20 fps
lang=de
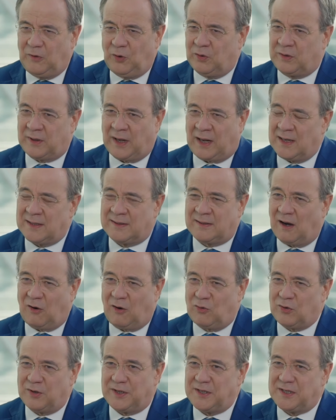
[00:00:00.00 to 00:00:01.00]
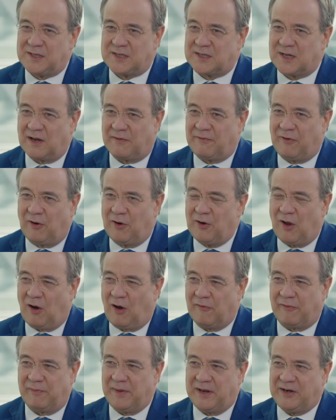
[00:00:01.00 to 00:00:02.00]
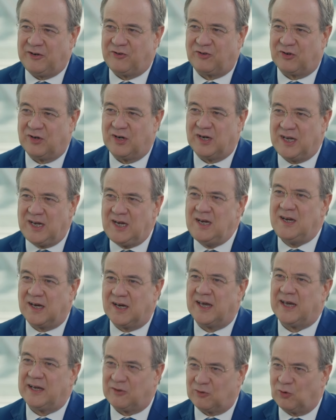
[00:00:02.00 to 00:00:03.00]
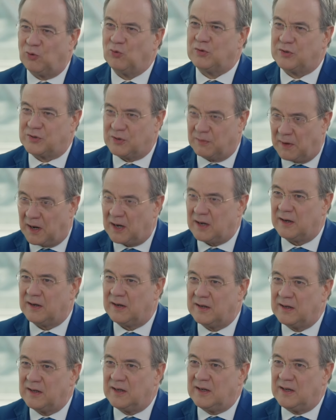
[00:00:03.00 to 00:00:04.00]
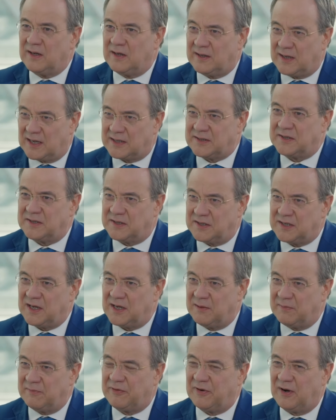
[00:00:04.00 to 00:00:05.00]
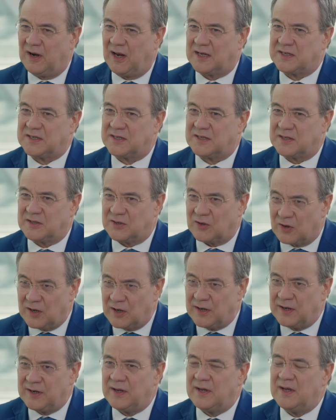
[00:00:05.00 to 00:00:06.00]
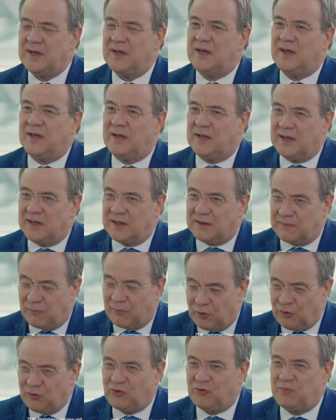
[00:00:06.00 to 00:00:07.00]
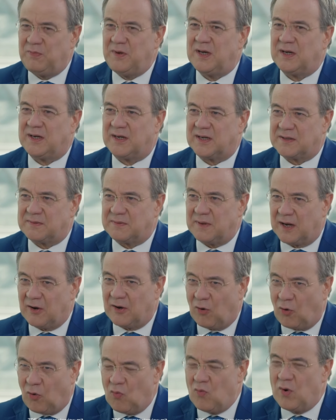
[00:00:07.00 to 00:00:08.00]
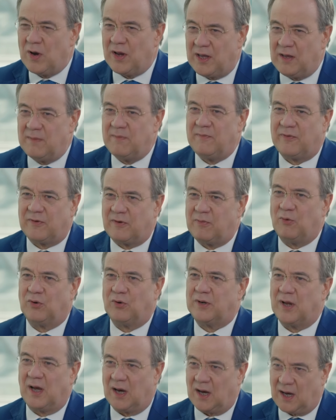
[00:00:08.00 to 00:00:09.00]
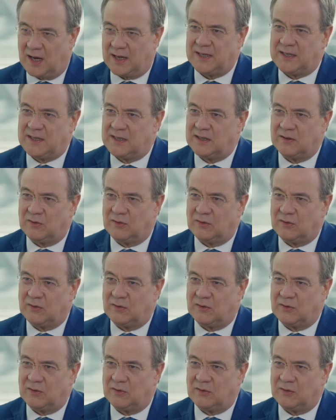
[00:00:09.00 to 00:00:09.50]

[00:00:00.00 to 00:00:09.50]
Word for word: Und halte auch nichts davon, auf Menschen indirekt Druck zu machen, dass sie sich impfen lassen sollen ich wünsche mir, dass wir eine hohe Impfquote erreichen